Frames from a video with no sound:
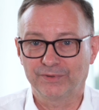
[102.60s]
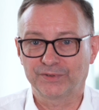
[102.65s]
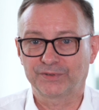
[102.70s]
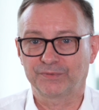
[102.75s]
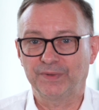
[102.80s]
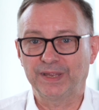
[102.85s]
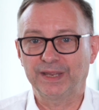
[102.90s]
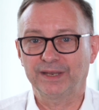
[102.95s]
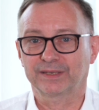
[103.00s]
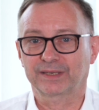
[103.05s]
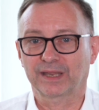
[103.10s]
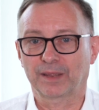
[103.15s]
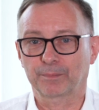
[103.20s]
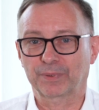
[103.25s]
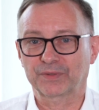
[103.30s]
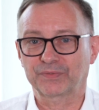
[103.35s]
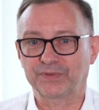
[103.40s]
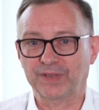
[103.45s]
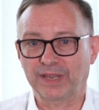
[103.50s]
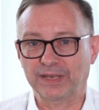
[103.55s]
weswegen
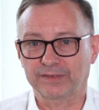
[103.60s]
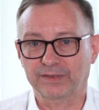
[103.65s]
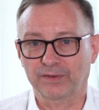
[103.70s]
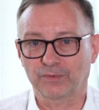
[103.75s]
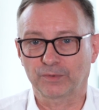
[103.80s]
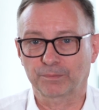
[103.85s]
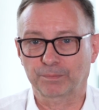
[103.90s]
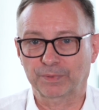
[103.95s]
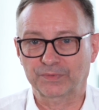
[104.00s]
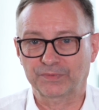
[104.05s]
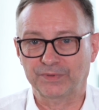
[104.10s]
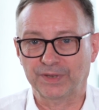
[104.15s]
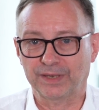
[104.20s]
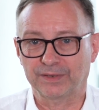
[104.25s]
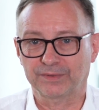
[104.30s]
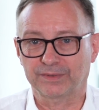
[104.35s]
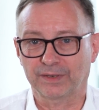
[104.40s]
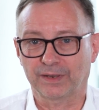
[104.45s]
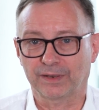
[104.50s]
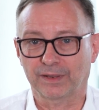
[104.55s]
dann Patientinnen und
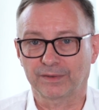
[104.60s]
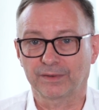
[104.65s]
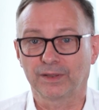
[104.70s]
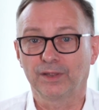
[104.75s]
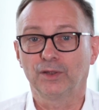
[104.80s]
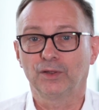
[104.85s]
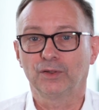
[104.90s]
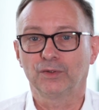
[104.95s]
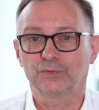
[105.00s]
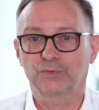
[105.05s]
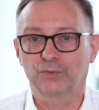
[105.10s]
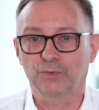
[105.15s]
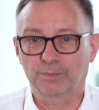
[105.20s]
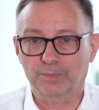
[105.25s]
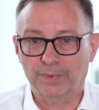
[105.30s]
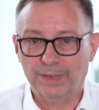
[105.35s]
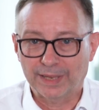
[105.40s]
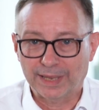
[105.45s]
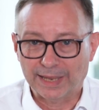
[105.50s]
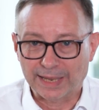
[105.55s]
Patientinnen
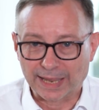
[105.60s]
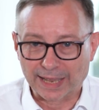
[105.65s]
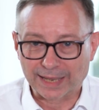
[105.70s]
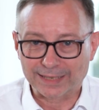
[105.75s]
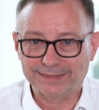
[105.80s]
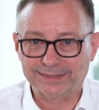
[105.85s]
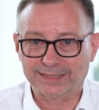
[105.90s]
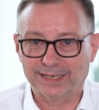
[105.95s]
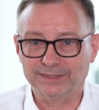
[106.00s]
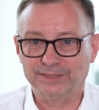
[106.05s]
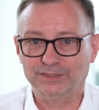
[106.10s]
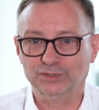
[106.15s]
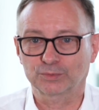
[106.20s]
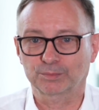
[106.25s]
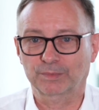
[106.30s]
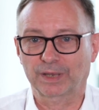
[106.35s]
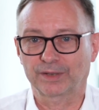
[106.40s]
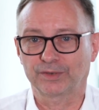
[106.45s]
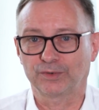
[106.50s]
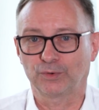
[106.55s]
zum Herzarzt,
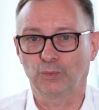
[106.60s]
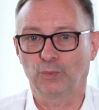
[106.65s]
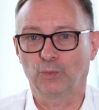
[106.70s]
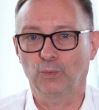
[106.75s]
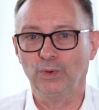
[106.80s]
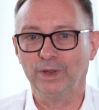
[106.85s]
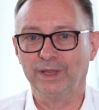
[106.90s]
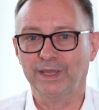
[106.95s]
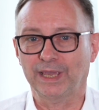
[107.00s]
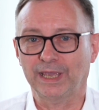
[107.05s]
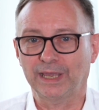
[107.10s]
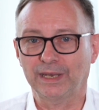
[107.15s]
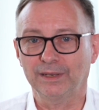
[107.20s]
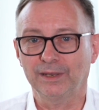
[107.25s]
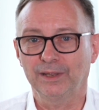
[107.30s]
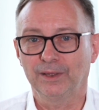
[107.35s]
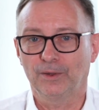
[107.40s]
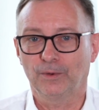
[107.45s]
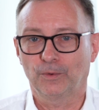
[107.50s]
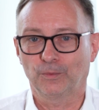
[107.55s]
zum Kardiologen
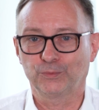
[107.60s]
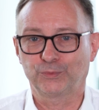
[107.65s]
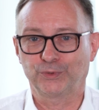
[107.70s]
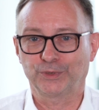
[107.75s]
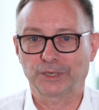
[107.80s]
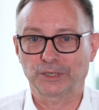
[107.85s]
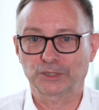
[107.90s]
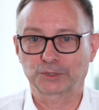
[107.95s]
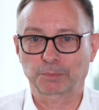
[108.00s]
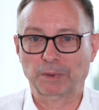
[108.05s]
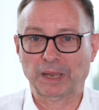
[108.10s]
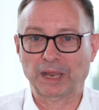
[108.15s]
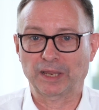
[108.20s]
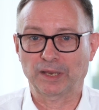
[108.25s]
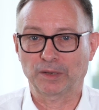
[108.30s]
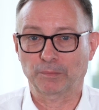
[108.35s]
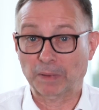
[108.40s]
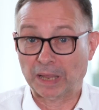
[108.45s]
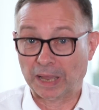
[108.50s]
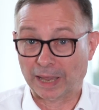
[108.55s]
gehen und sich
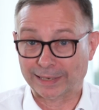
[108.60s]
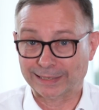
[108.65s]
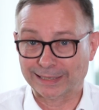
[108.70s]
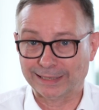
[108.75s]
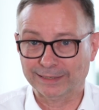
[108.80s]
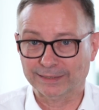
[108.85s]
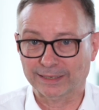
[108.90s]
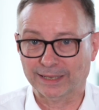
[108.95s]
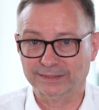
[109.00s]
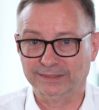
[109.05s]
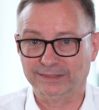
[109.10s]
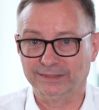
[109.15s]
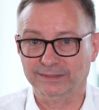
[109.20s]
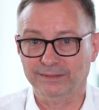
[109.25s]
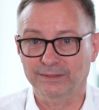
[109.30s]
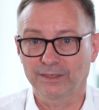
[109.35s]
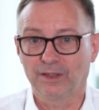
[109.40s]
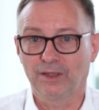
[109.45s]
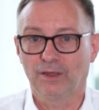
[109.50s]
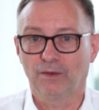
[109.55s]
entsprechend behandeln
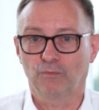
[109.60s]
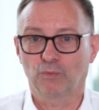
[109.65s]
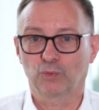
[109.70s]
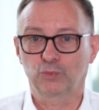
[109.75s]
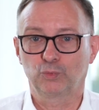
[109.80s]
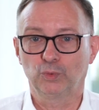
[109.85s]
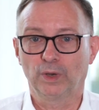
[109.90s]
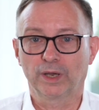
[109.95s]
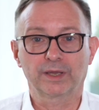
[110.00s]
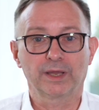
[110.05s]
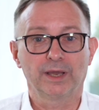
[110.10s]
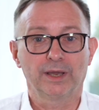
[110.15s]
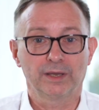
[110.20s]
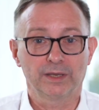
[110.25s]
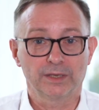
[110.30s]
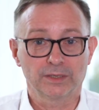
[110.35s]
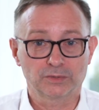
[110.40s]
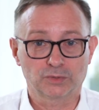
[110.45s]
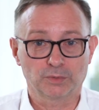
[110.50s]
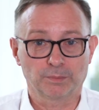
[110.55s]
lassen, wodurch
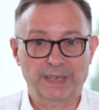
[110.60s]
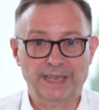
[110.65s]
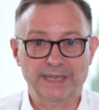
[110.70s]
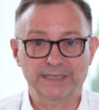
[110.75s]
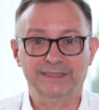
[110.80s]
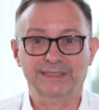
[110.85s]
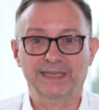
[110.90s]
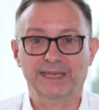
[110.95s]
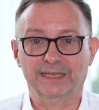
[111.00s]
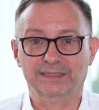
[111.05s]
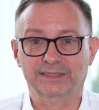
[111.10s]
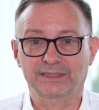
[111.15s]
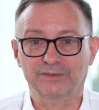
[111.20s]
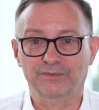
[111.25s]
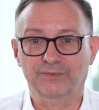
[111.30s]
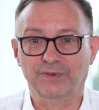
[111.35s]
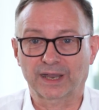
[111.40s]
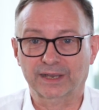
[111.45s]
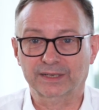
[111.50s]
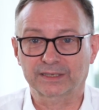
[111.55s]
zumeist
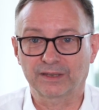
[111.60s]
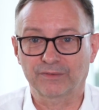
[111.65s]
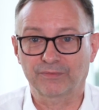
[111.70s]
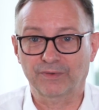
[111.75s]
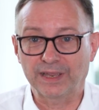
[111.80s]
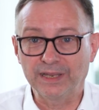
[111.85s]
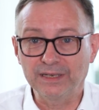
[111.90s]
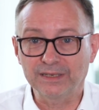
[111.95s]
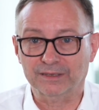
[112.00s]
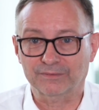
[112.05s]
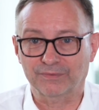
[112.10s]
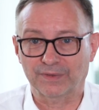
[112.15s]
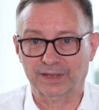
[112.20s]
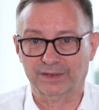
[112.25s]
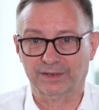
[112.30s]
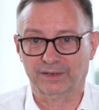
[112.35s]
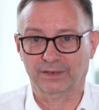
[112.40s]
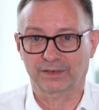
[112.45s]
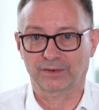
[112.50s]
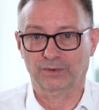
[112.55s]
Herzinfarkte verhindert
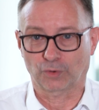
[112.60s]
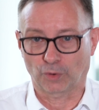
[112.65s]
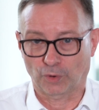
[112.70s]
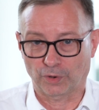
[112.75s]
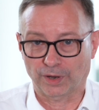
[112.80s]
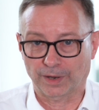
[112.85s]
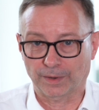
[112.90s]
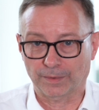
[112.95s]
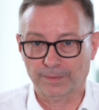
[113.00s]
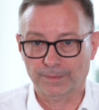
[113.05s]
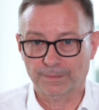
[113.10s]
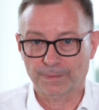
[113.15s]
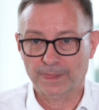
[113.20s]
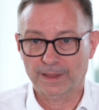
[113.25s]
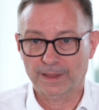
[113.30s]
werden können.